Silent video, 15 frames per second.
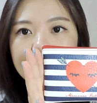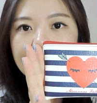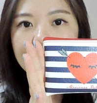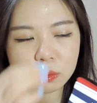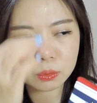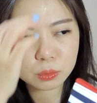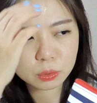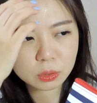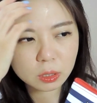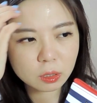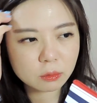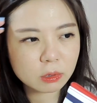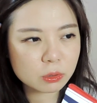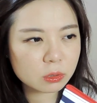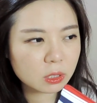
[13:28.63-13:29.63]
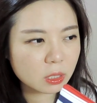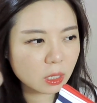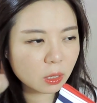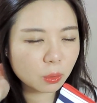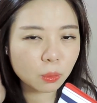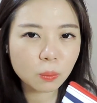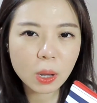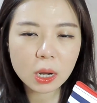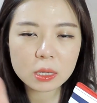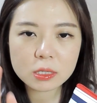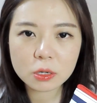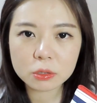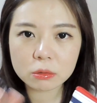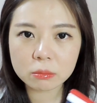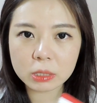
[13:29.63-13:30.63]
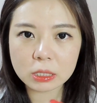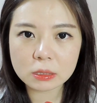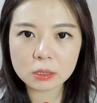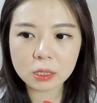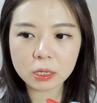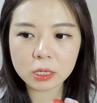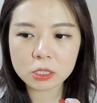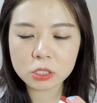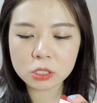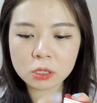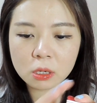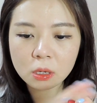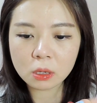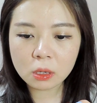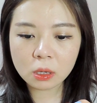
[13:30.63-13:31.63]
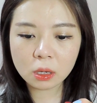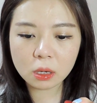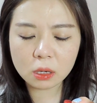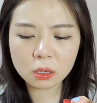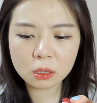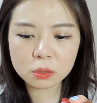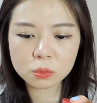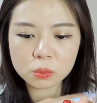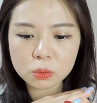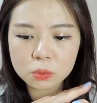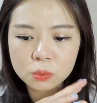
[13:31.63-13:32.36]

所以我去一个文具店，我忘了叫什么名字了，也是，呃。